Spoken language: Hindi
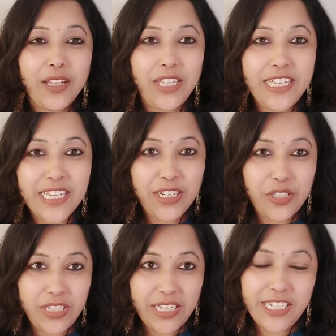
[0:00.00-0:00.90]
तीन चार
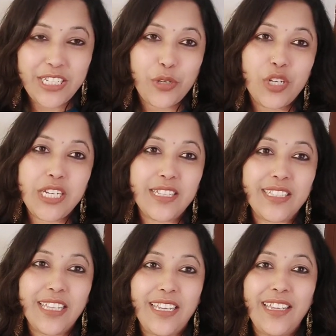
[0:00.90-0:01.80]
अच्छे अच्छे क्वेश्चन
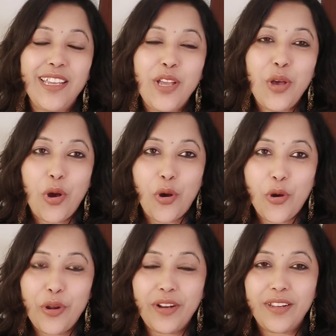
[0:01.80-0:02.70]
थे
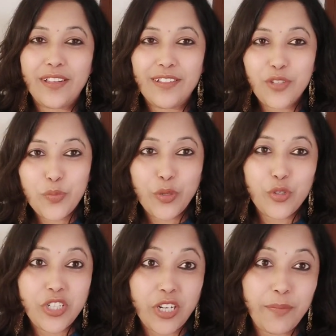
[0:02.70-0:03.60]
और उसमें
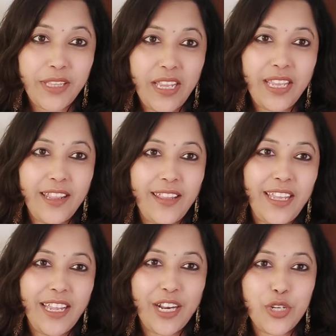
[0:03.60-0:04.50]
कुछ शब्द थे हिंदी
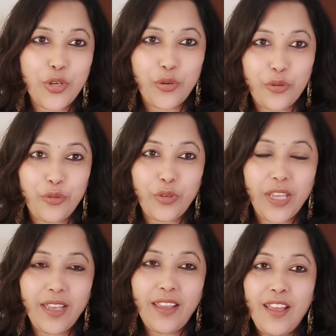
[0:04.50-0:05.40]
इंग्लिश और उर्दू के
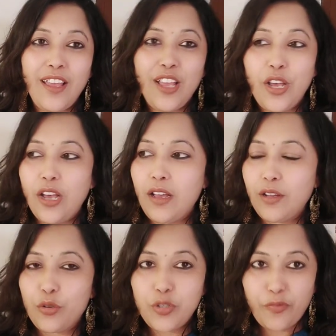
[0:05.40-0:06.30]

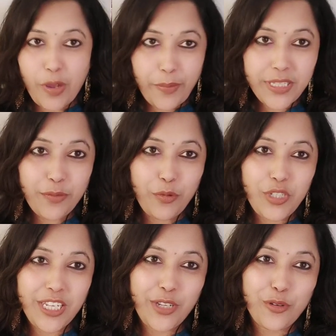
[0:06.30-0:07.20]
कुछ पापा से
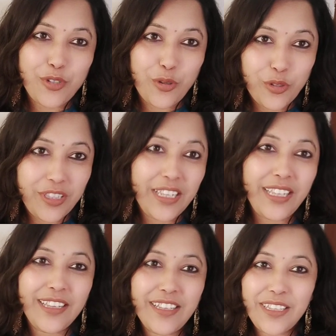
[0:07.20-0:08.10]
पूछे कुछ खुद ने
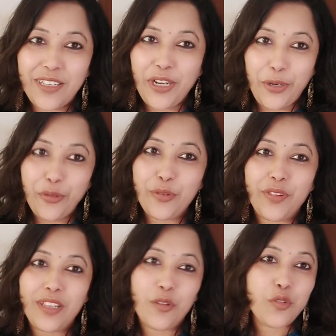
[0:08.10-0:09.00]
रेडियो
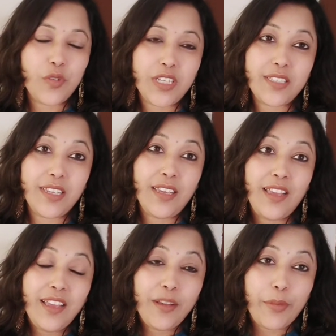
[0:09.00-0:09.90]
सुनते थे उस वजह से
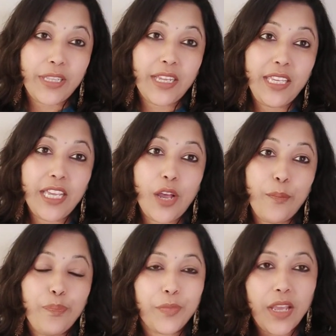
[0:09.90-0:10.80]
पता किया
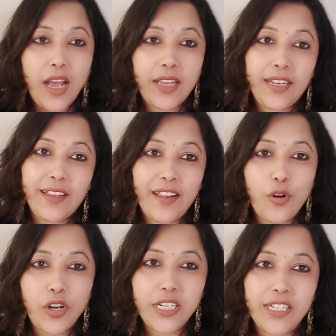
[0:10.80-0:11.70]
आखिरकार
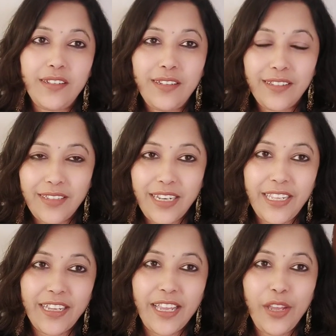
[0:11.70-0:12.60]
ऑडिशन के
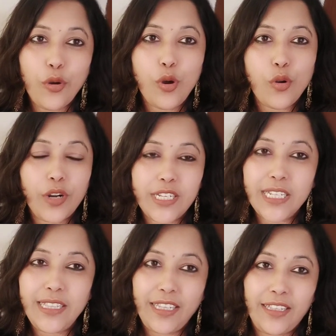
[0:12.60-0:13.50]
लिए गए और
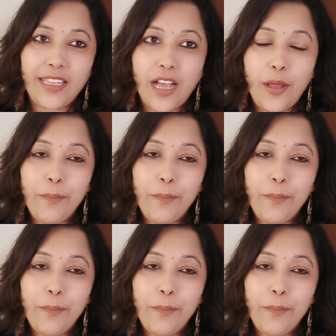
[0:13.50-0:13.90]
ऑडिशन दे दिया